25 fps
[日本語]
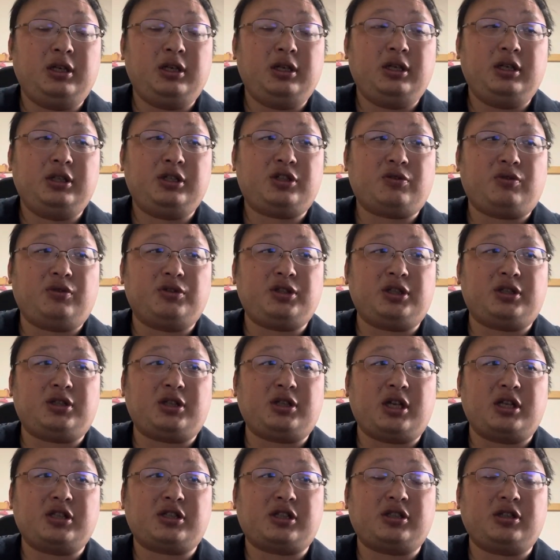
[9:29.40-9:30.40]
えー、自己実
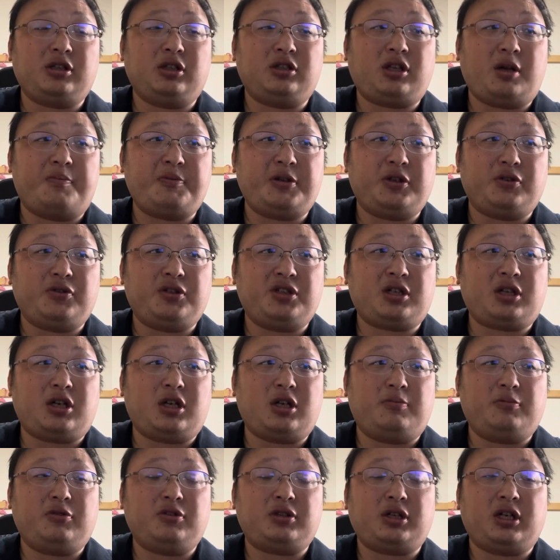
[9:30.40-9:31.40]
現させるための
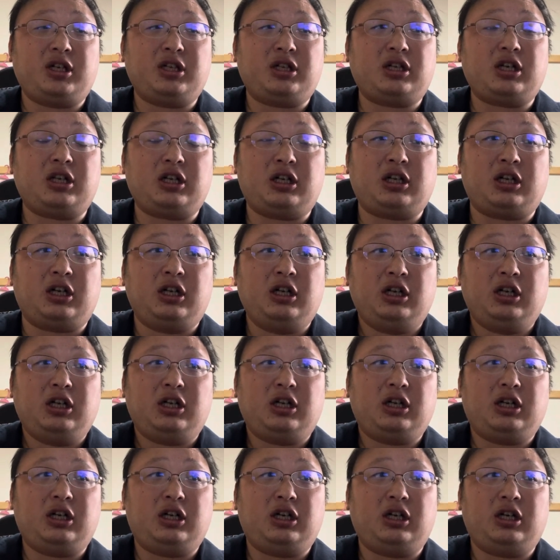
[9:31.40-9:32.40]
力もないから、
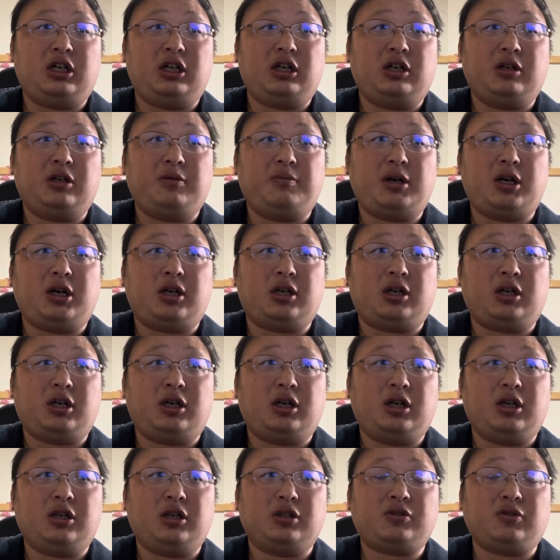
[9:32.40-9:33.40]
あま
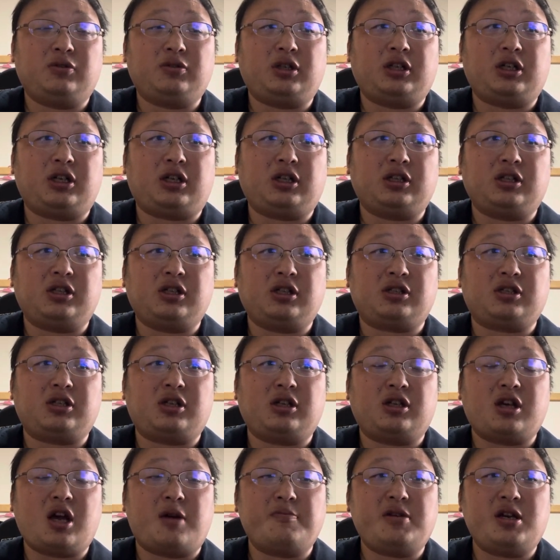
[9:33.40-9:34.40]
ああ、そんな中でです
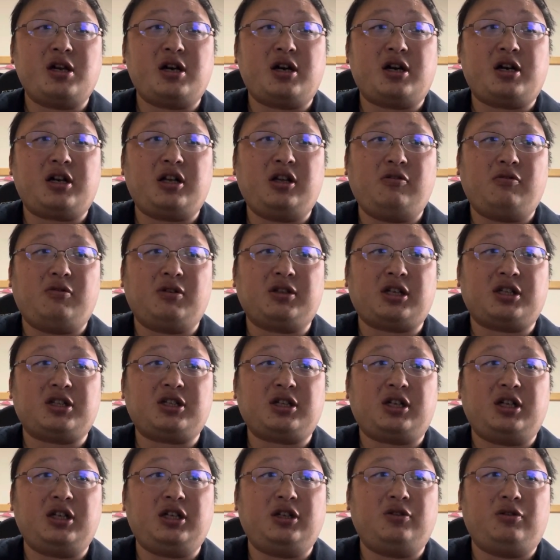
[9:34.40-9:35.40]
ね、病み上がりの
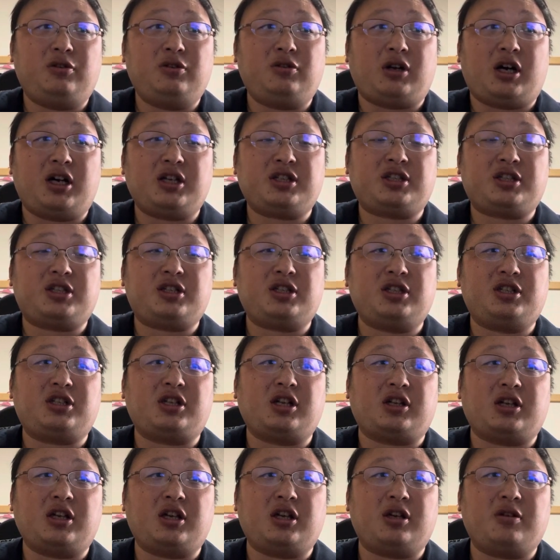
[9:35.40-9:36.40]
私がいろいろ発信し
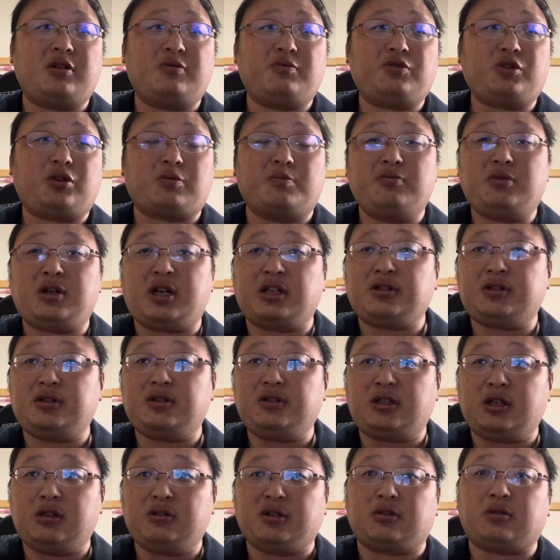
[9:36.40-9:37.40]
てて、ちょっとムカつ
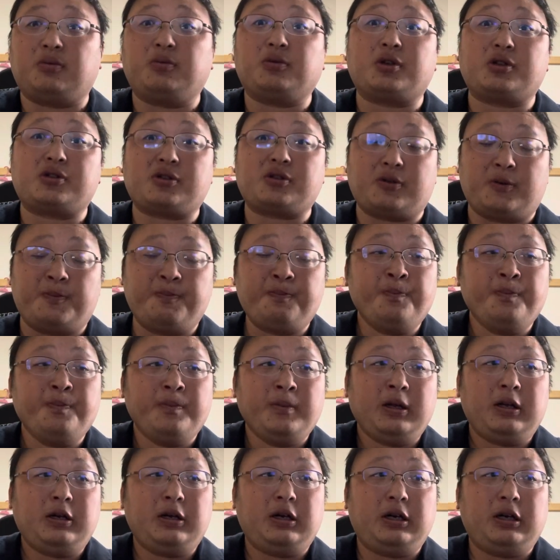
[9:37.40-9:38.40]
いてるんだと思うんですよ。
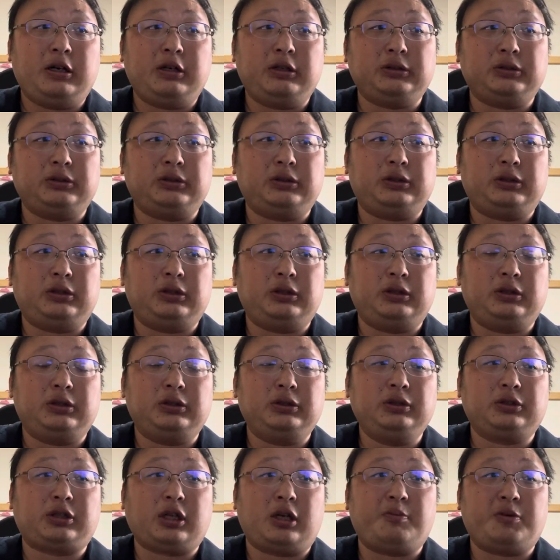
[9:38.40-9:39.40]
あの、
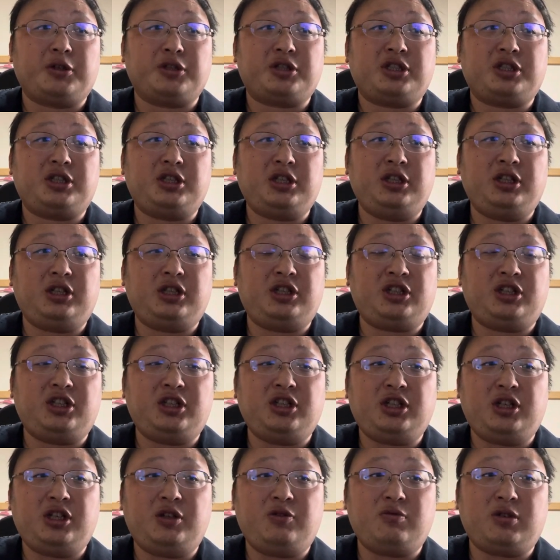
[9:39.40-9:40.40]
言うたらもう死、死
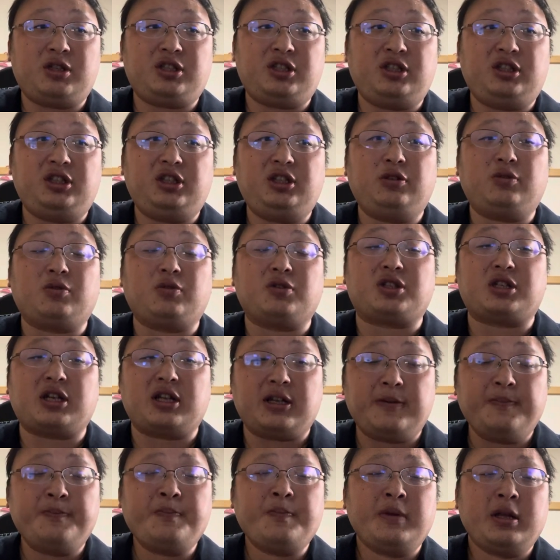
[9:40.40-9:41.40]
人は死人として
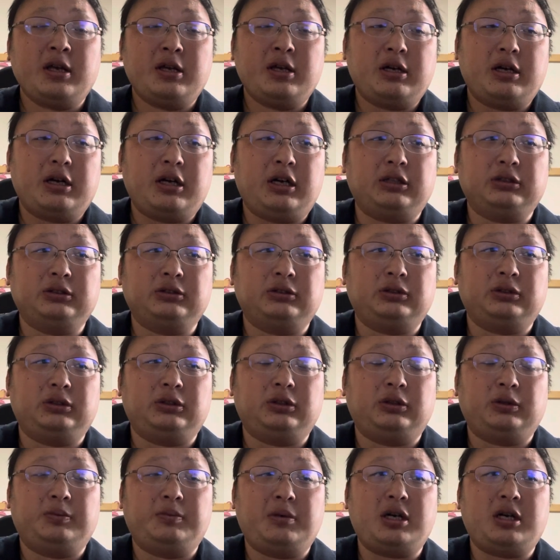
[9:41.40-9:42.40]
ね、あ
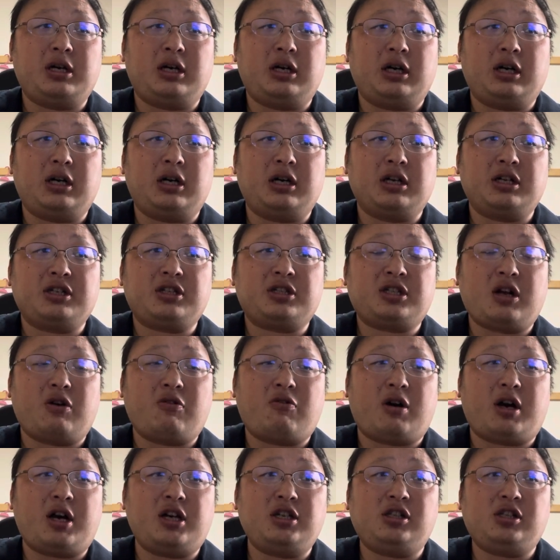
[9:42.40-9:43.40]
の、まあ、下
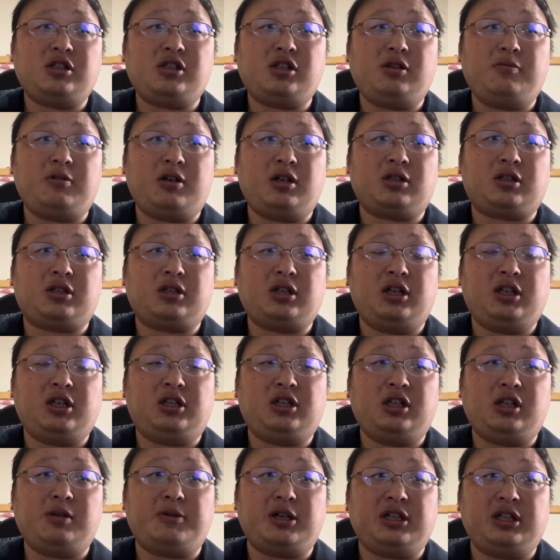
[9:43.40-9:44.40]
を這いずり回って生
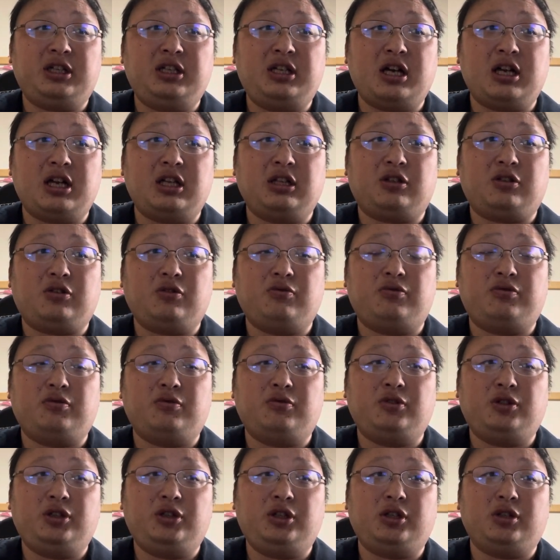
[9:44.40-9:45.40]
きればいいやんっていうふ
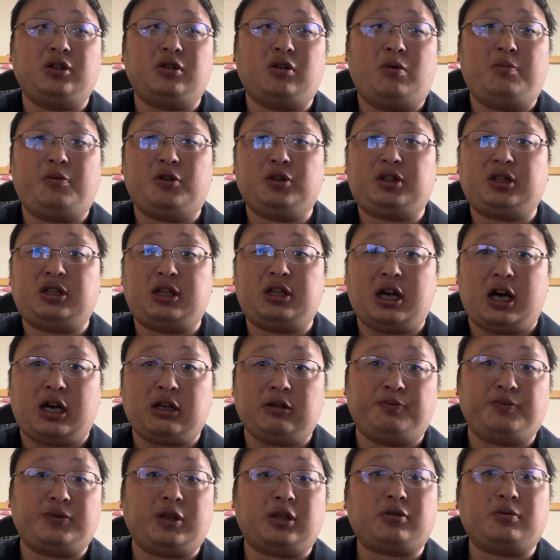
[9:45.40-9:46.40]
うに思っては
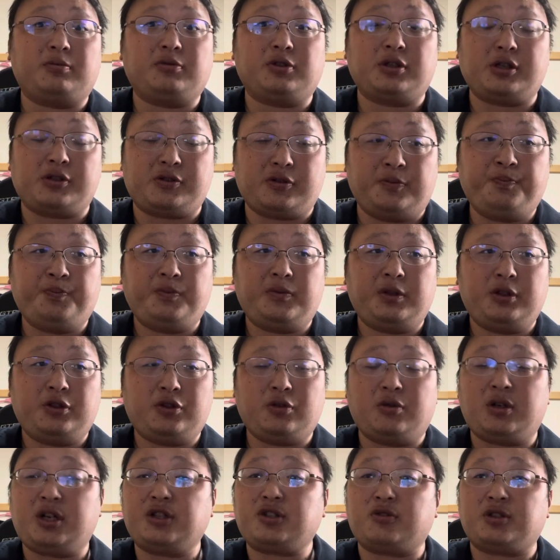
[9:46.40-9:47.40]
るんだと思うんですよ。
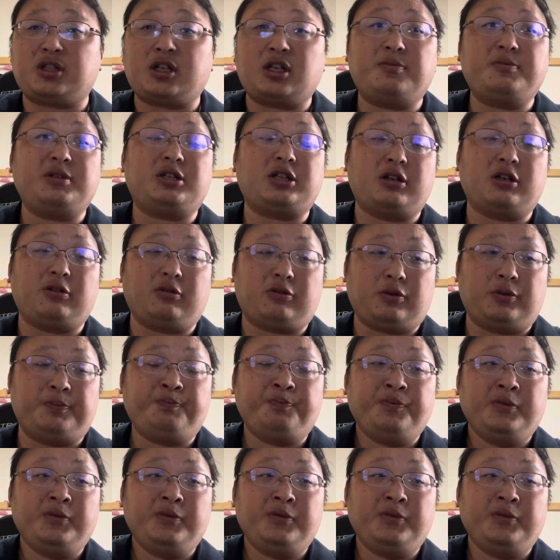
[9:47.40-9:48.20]
障害者を下に見ていると。